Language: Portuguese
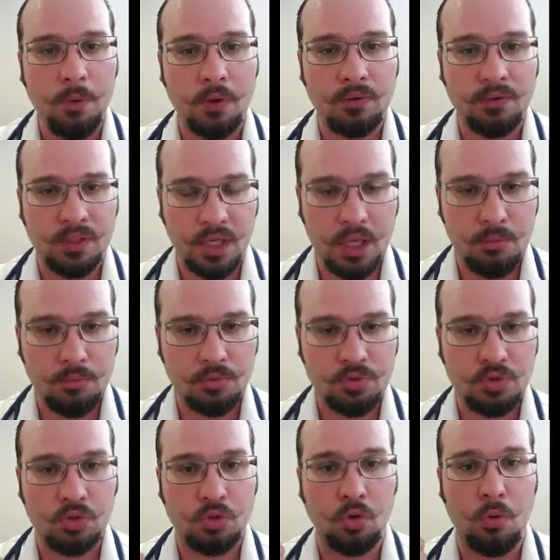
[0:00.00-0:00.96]

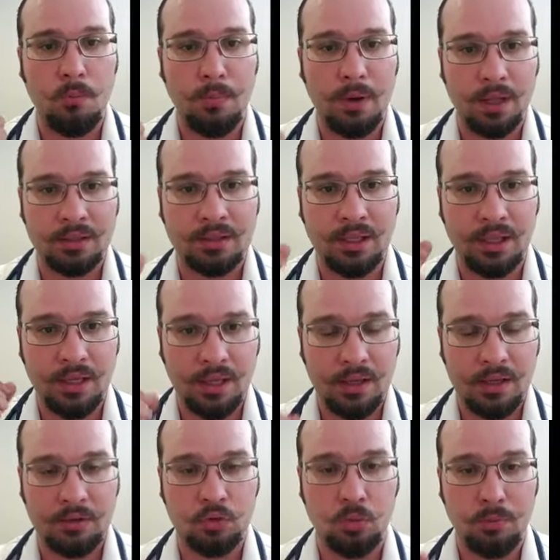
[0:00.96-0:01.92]
podemos tomar,
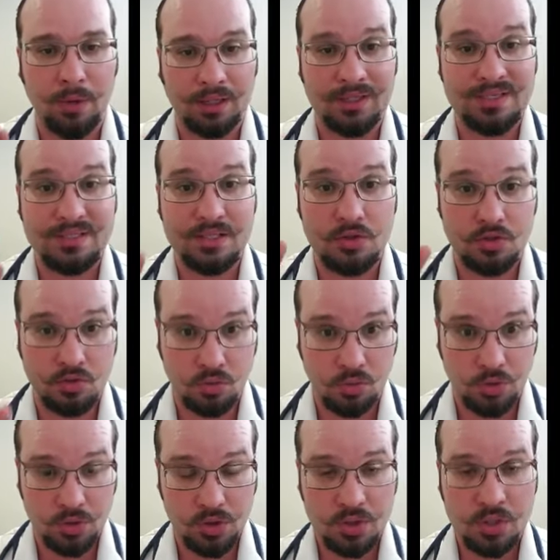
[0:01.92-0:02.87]
ter, tomar
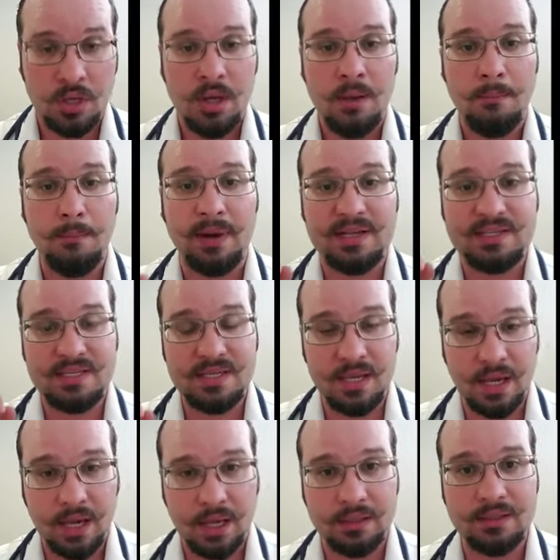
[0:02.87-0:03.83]
decisões
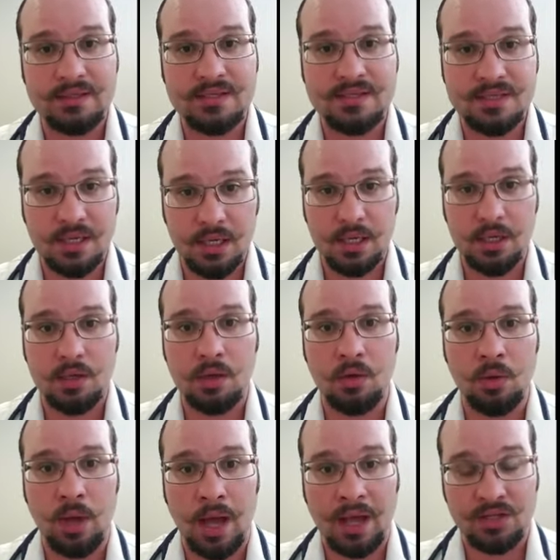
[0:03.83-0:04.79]
baseadas em
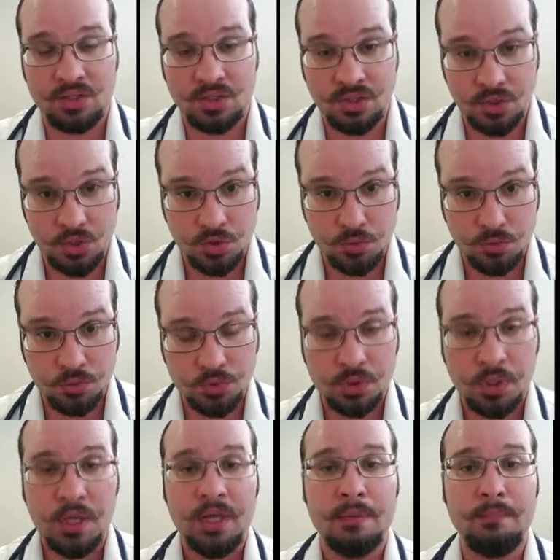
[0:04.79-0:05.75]
achismos,
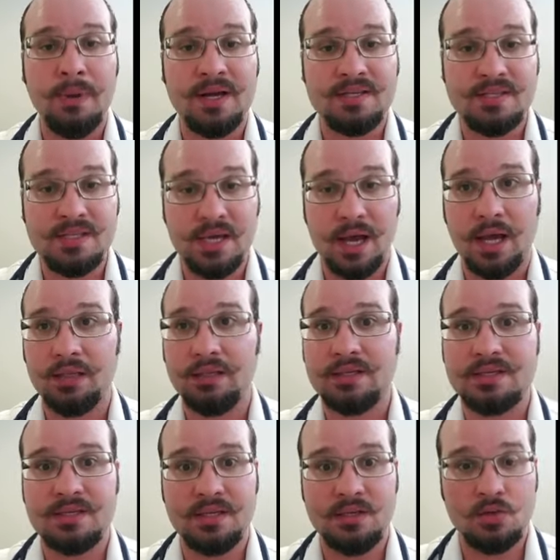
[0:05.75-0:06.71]

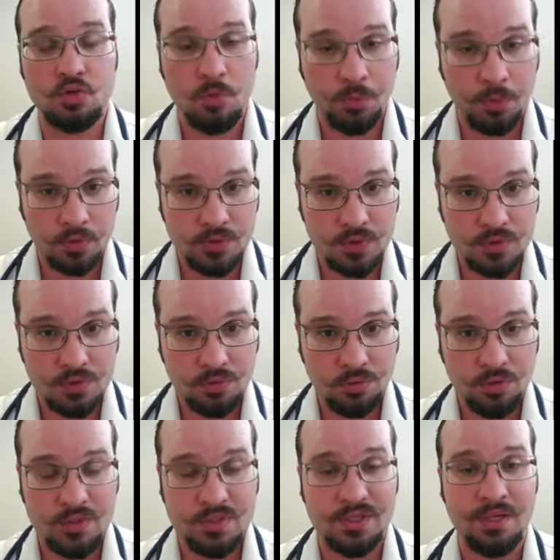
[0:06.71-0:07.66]
baseadas em
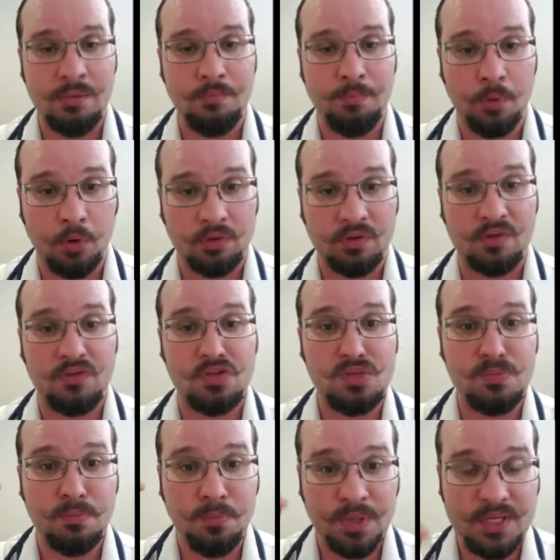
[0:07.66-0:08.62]
suposições e hipóteses,
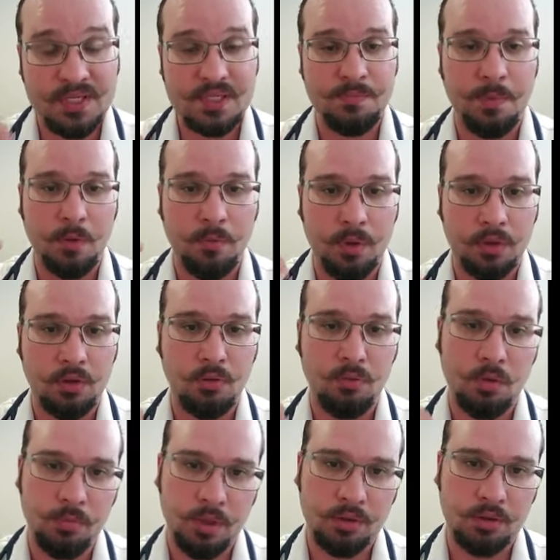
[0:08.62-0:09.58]
principalmente no
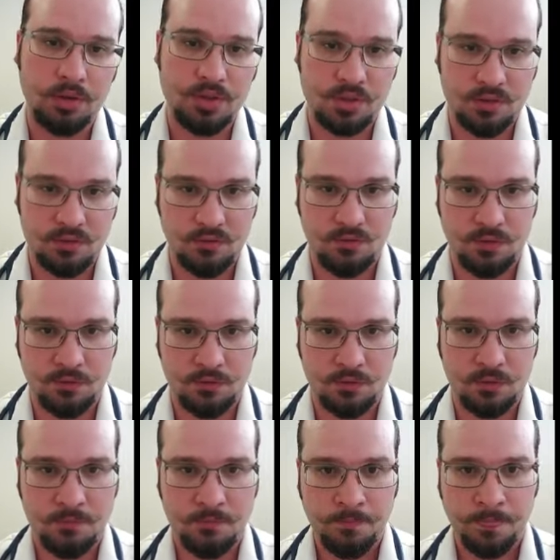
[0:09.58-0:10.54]
momento que a gente
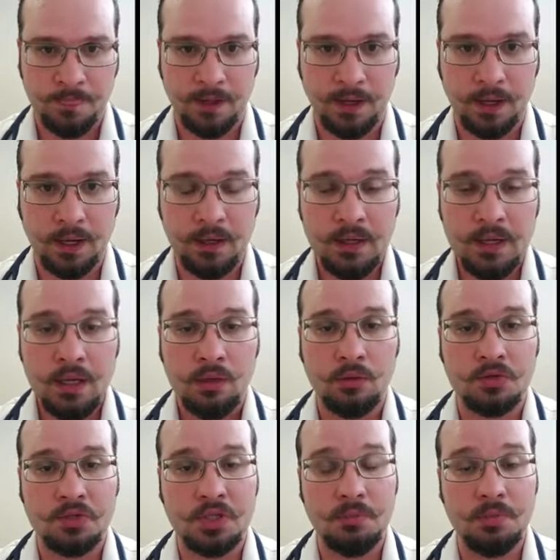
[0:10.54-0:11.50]
vive. Tá?
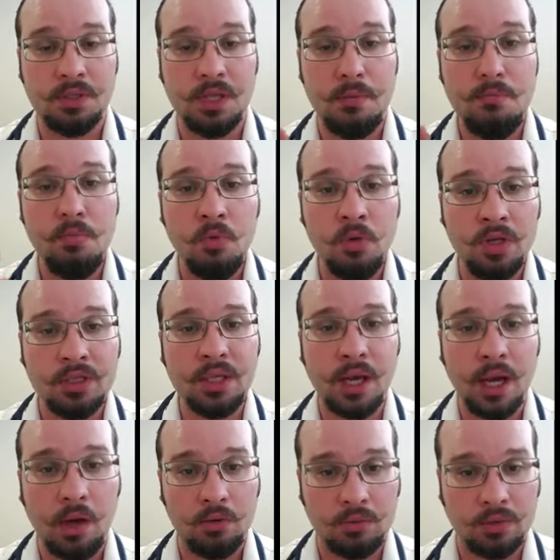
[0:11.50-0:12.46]
Nós temos que ter muita
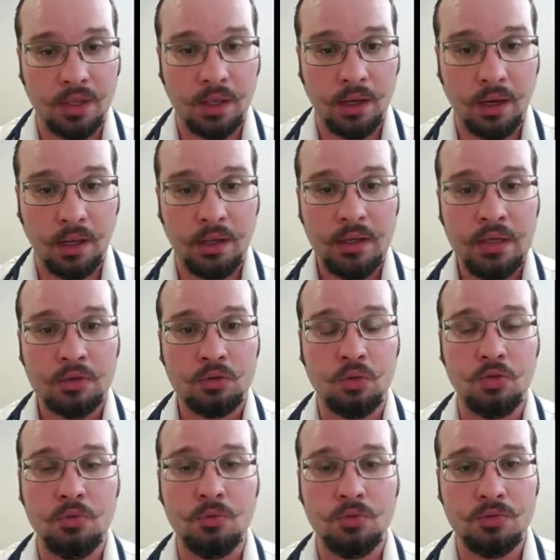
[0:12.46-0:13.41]
cautela.
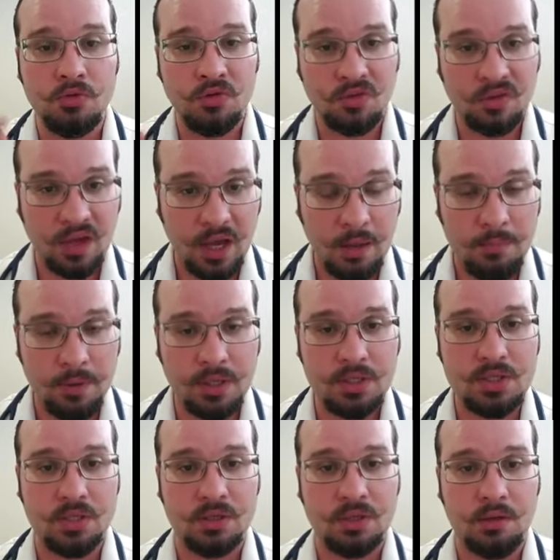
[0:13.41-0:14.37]
Todo mundo sabe que
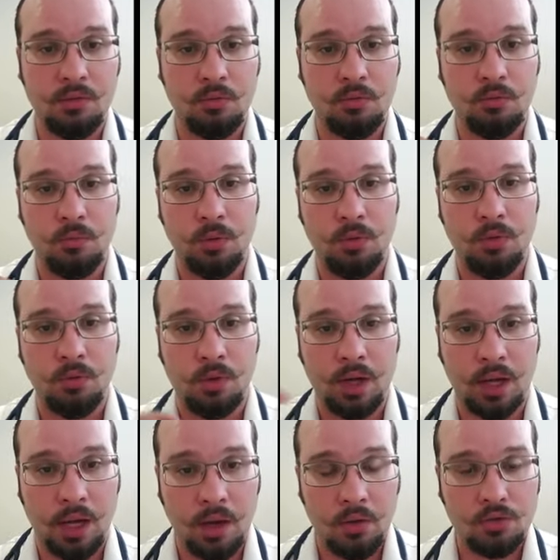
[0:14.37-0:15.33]
a gente está no, no
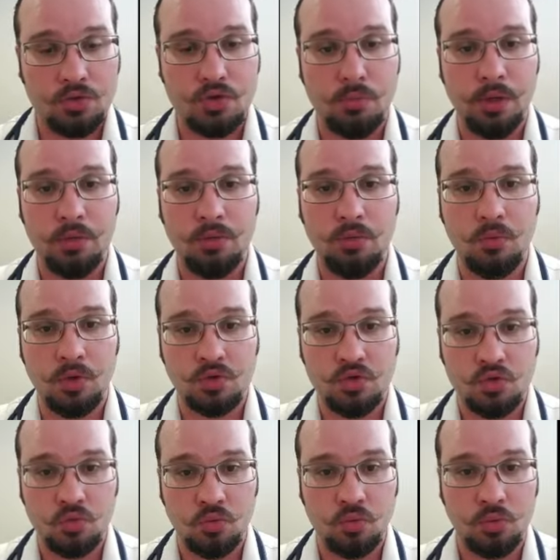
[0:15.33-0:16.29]
caos, no meio de, uma,
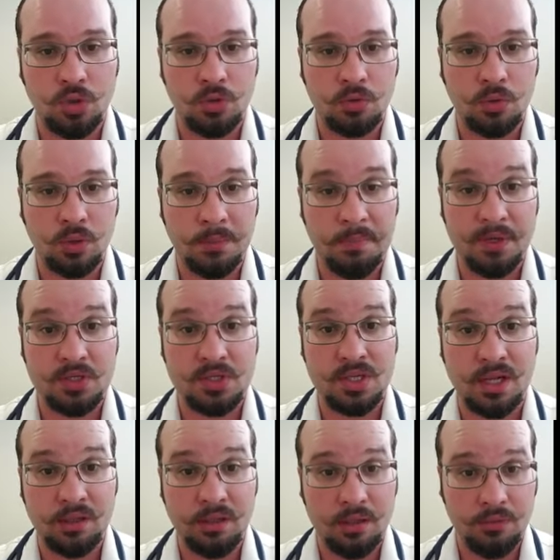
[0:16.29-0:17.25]
um
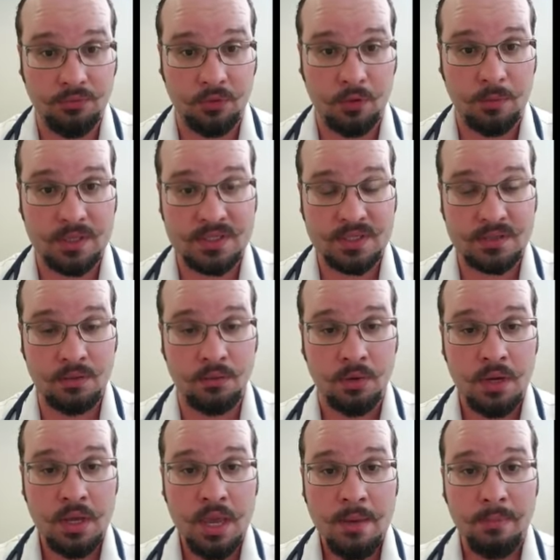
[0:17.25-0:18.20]
tempestade de
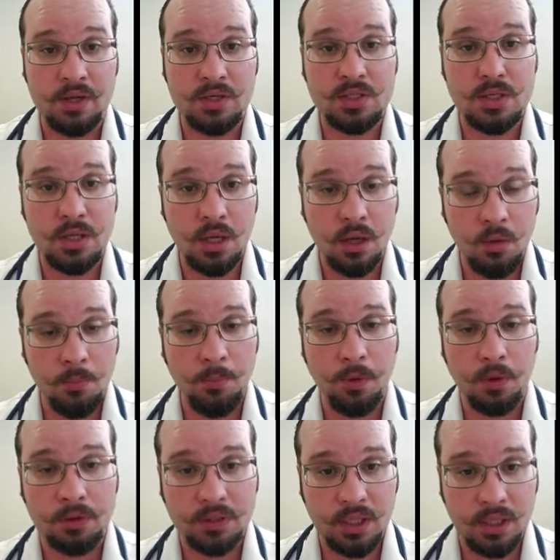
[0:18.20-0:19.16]
informação, mas não
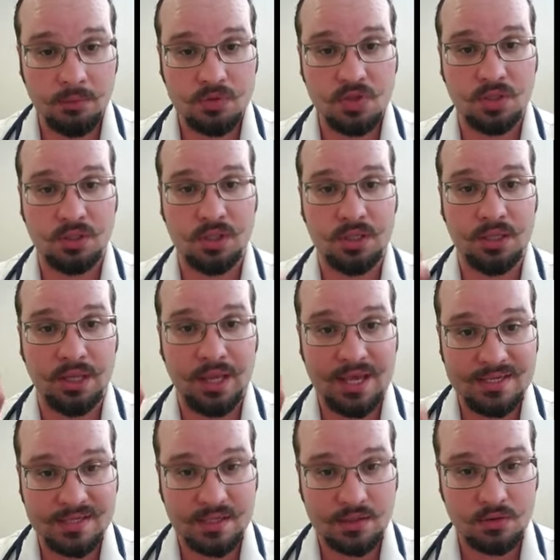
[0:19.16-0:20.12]
podemos, a gente tem que,
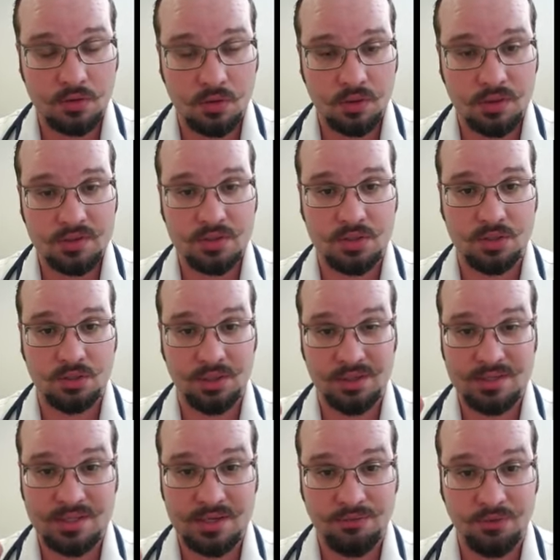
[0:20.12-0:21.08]
nessas horas, a gente
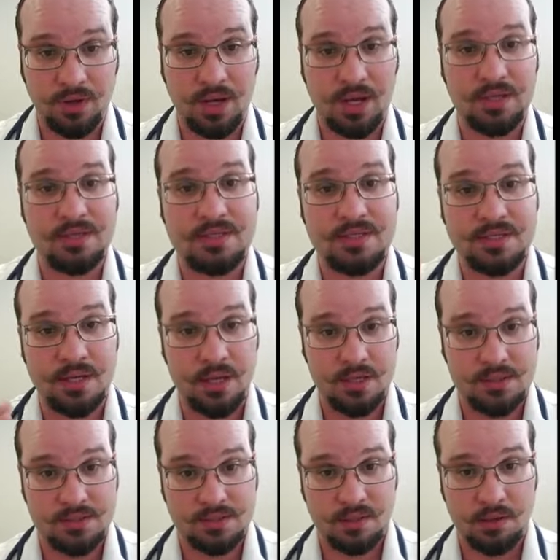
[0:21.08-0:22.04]
tem que se aferrar na
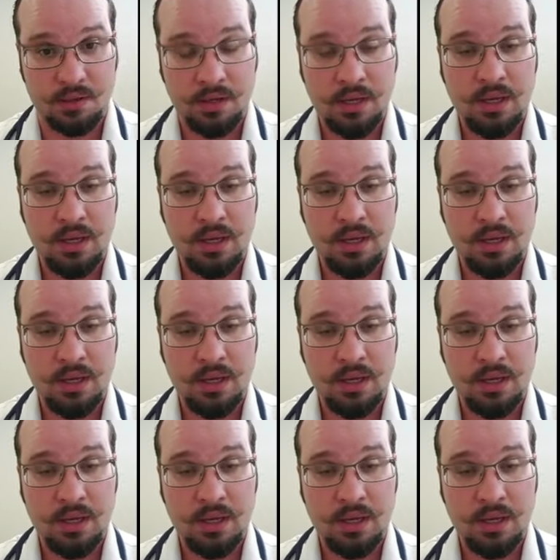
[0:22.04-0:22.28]
ciência.